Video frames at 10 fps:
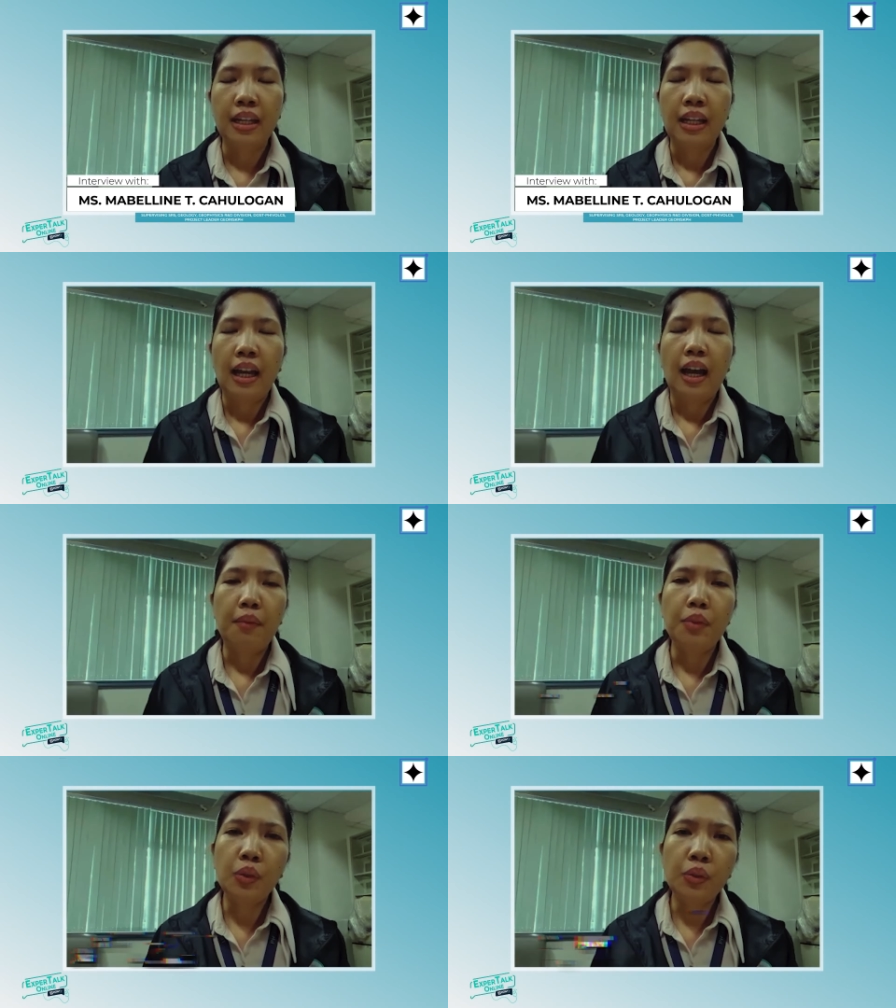
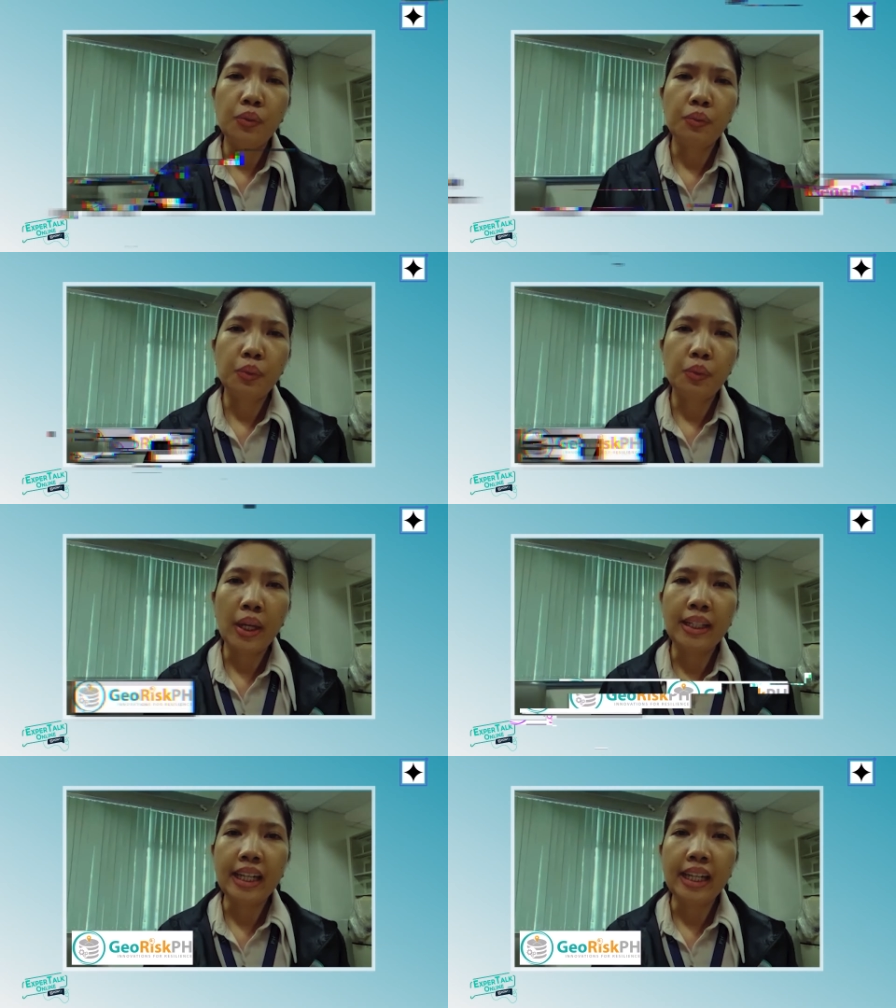Um, nung
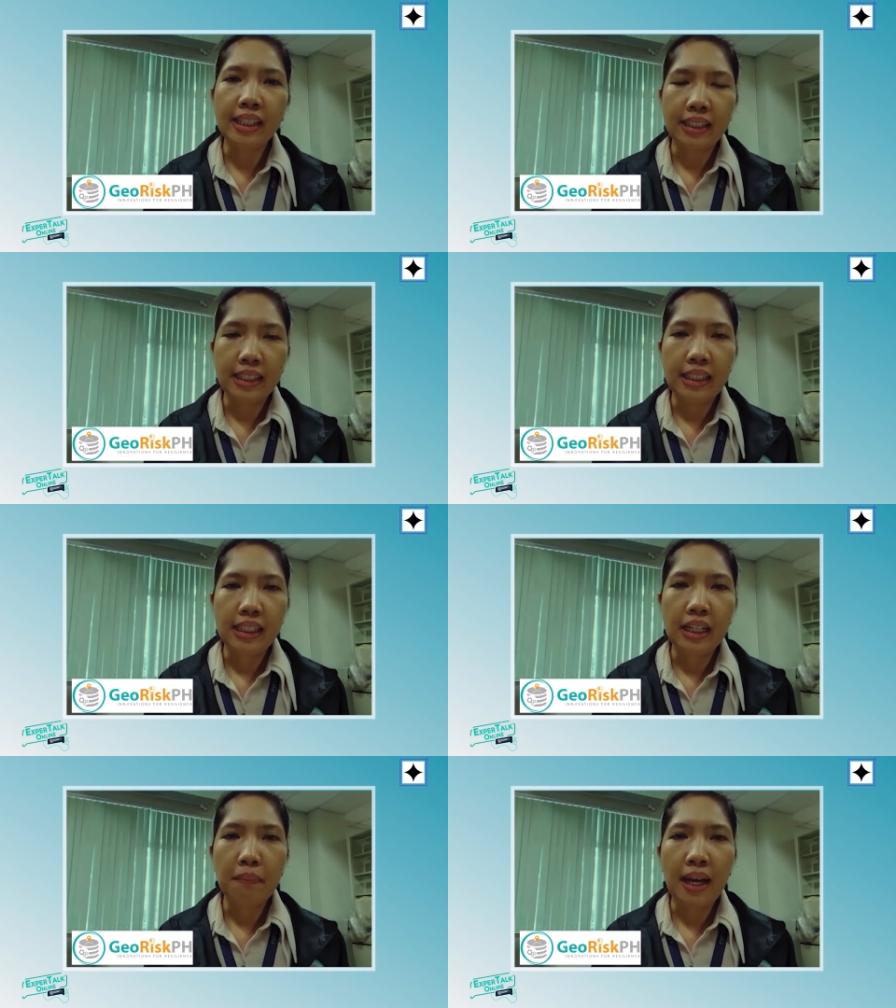
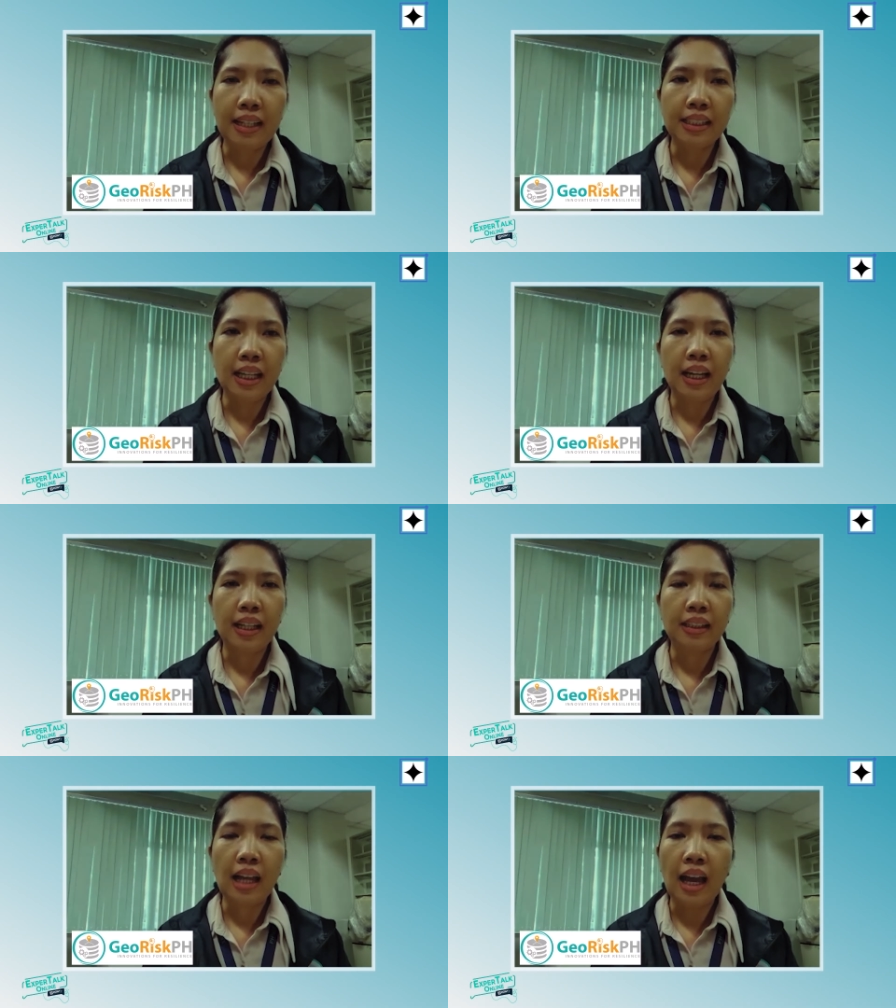2018,
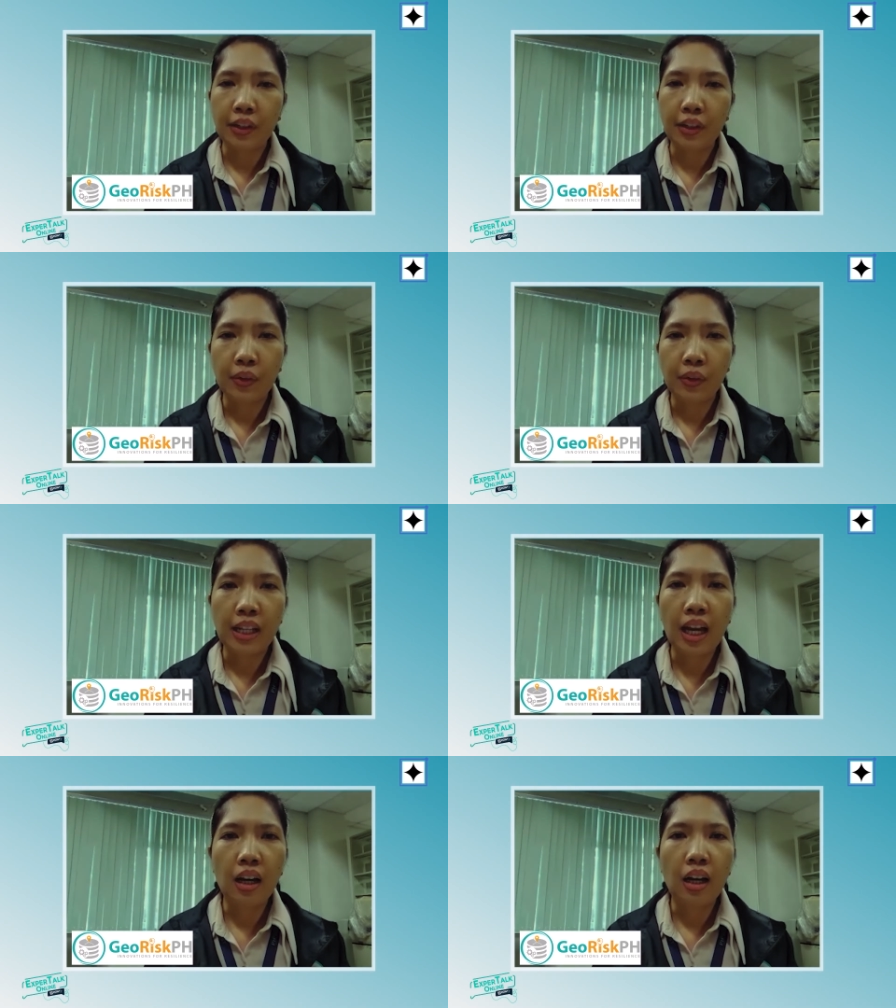nagpasa tayo
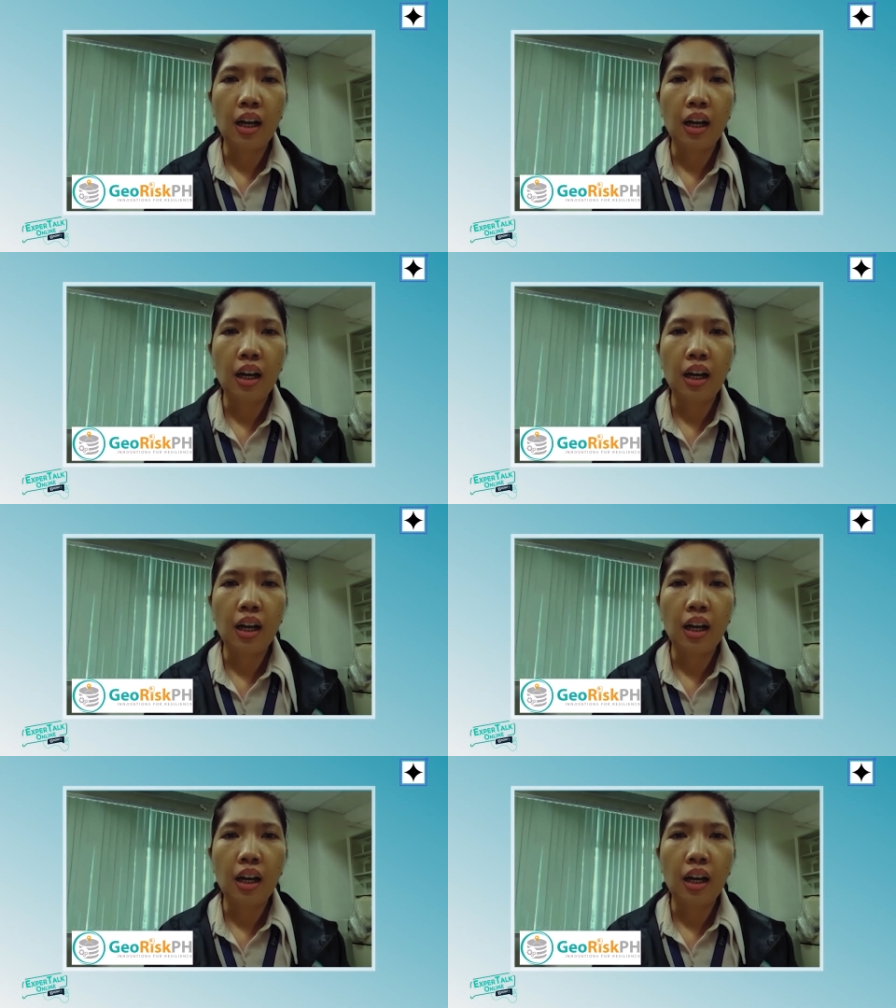ng